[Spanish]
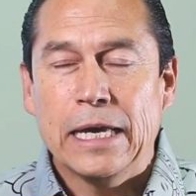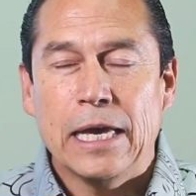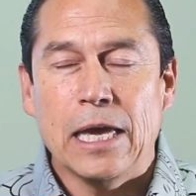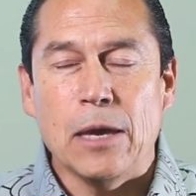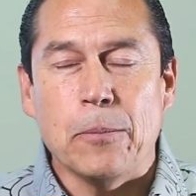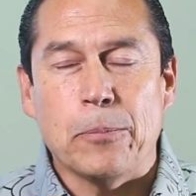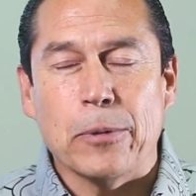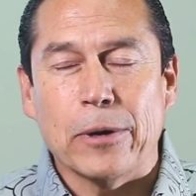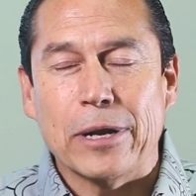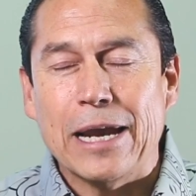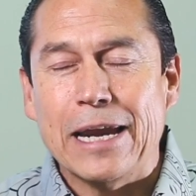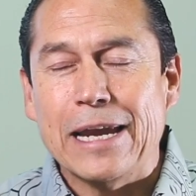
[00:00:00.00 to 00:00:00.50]

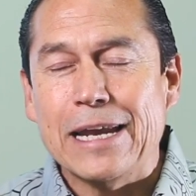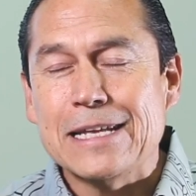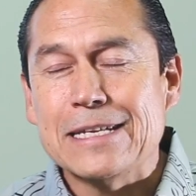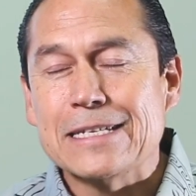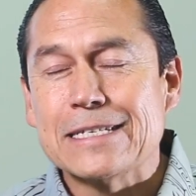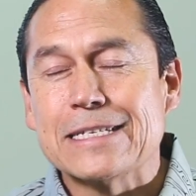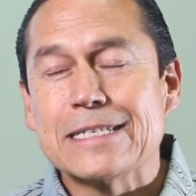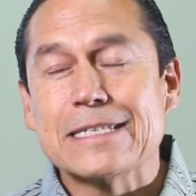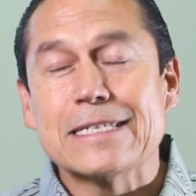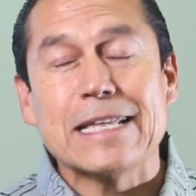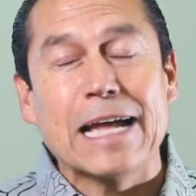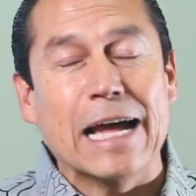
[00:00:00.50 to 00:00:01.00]
Y por el
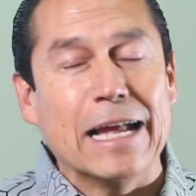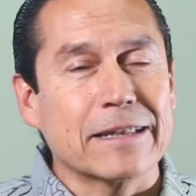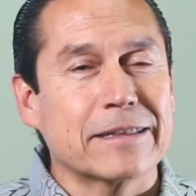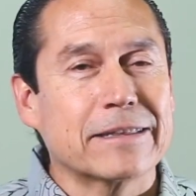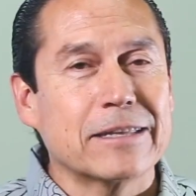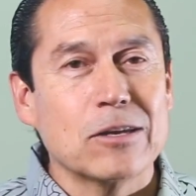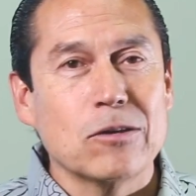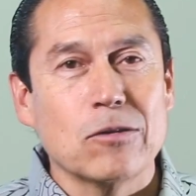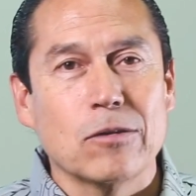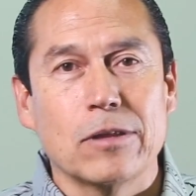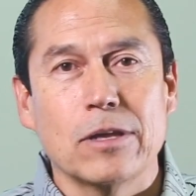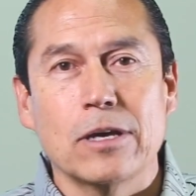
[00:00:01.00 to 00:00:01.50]

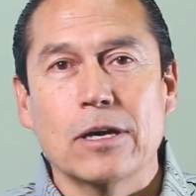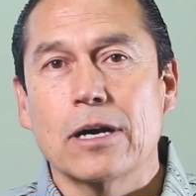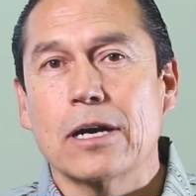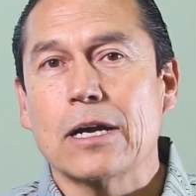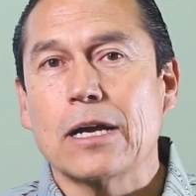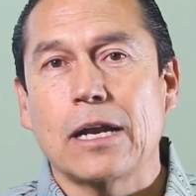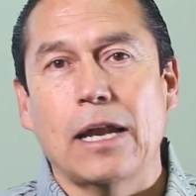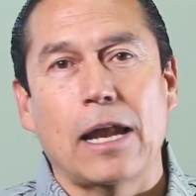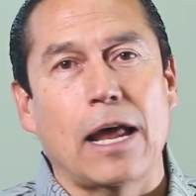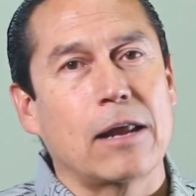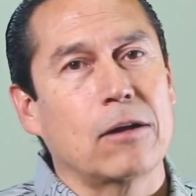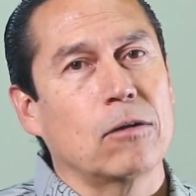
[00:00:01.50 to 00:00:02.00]
instante yo digo,
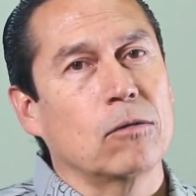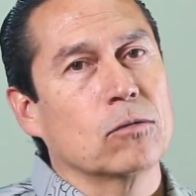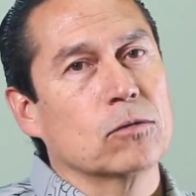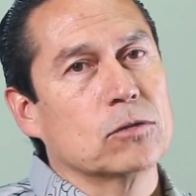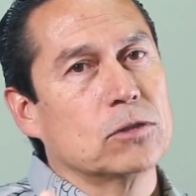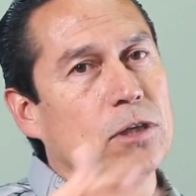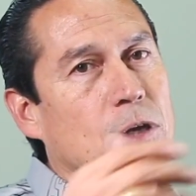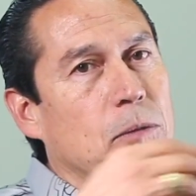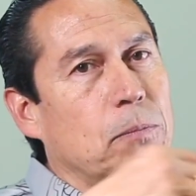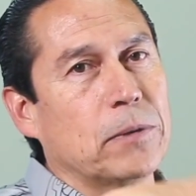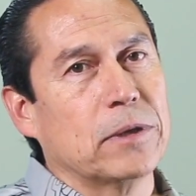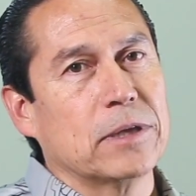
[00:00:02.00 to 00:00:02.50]
claro,
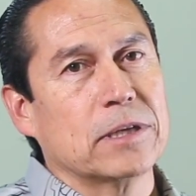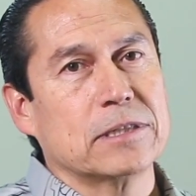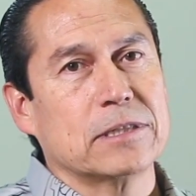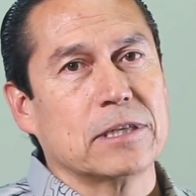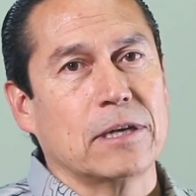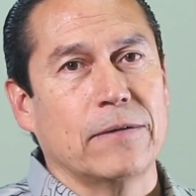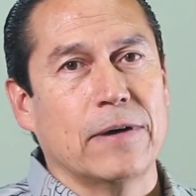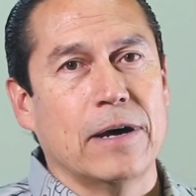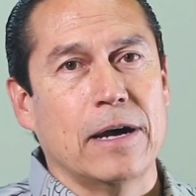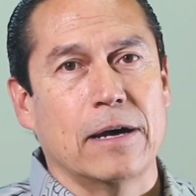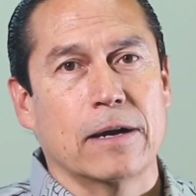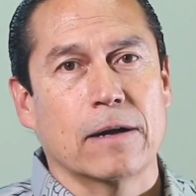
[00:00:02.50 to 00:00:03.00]
sí puedes
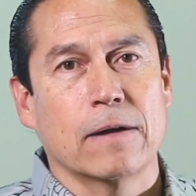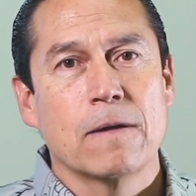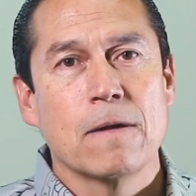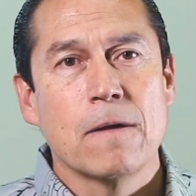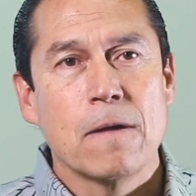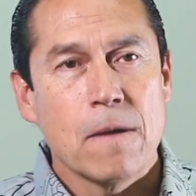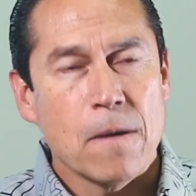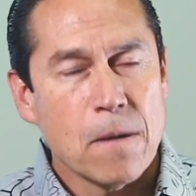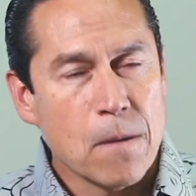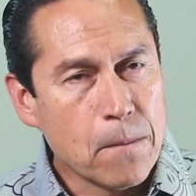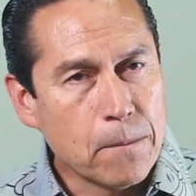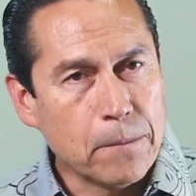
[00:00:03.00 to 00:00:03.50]
trabajar,
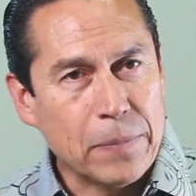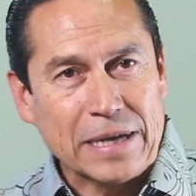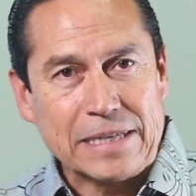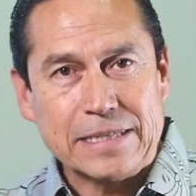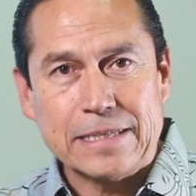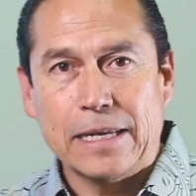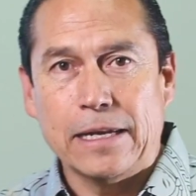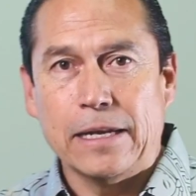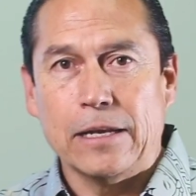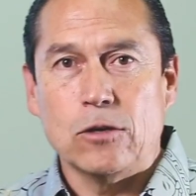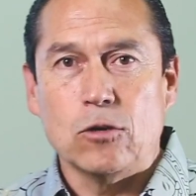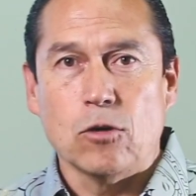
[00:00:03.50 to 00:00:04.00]

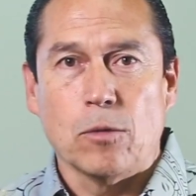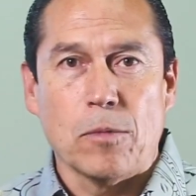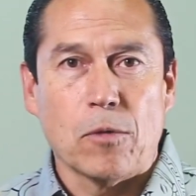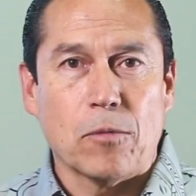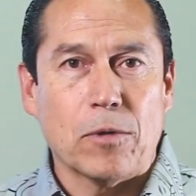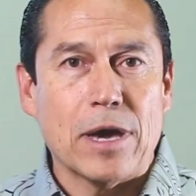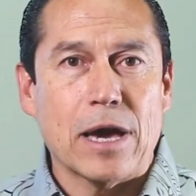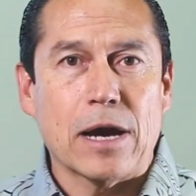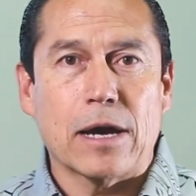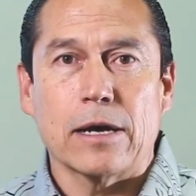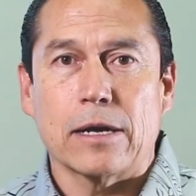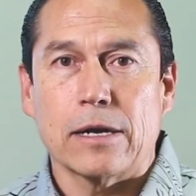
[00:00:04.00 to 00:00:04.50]
pásale, yo me
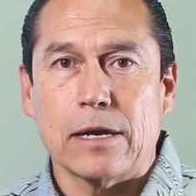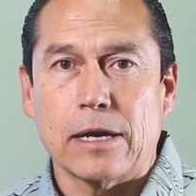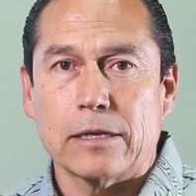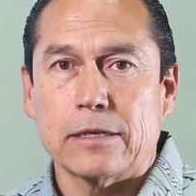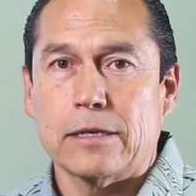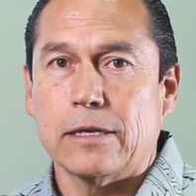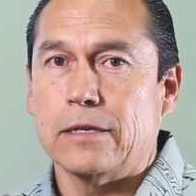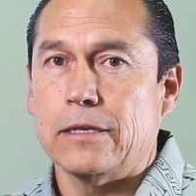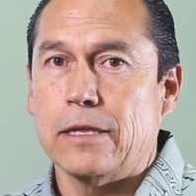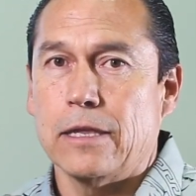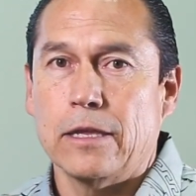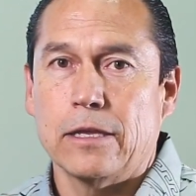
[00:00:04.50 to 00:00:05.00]
voy a encargar
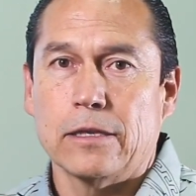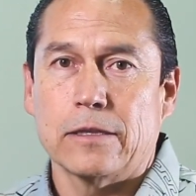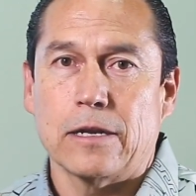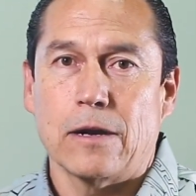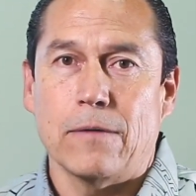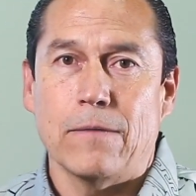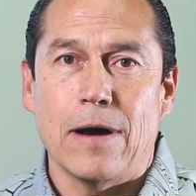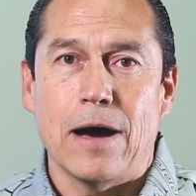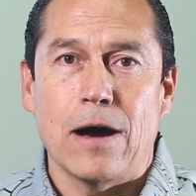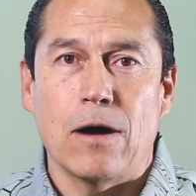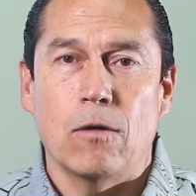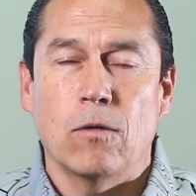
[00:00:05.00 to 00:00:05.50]
que te den
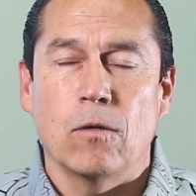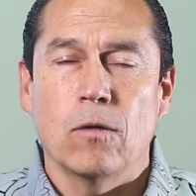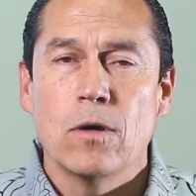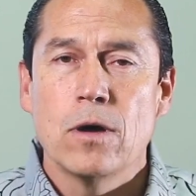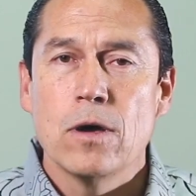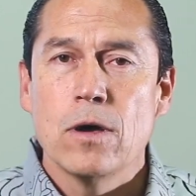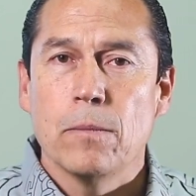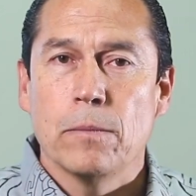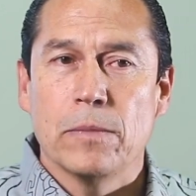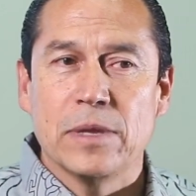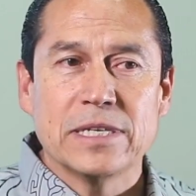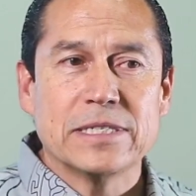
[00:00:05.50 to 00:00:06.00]
trabajo.
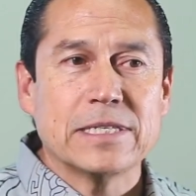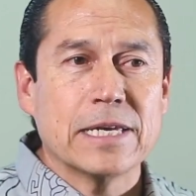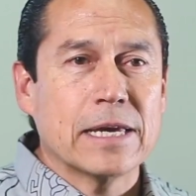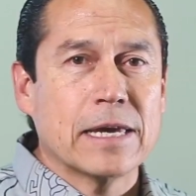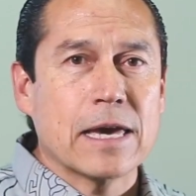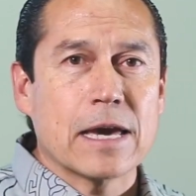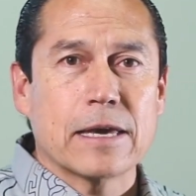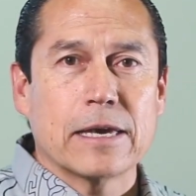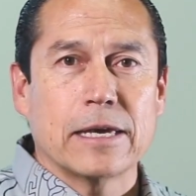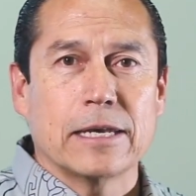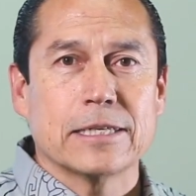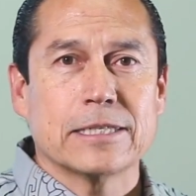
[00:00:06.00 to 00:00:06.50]
Le dice,
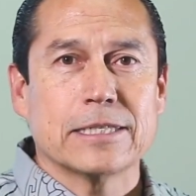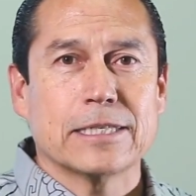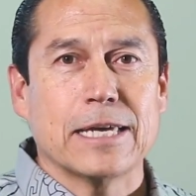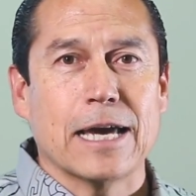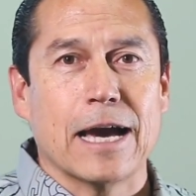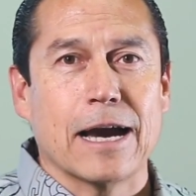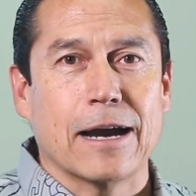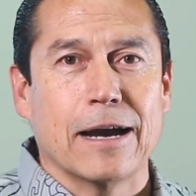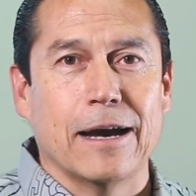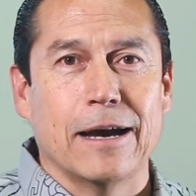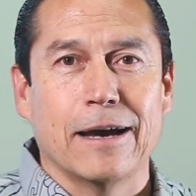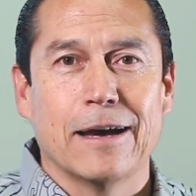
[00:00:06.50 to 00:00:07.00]
¿qué quieres que
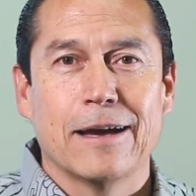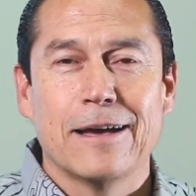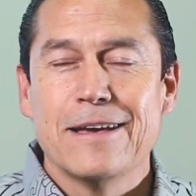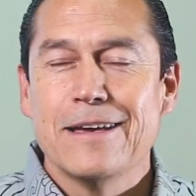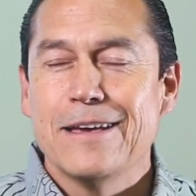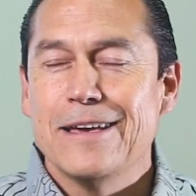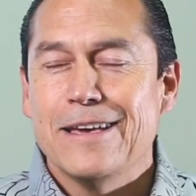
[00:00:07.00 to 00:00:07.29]
haga?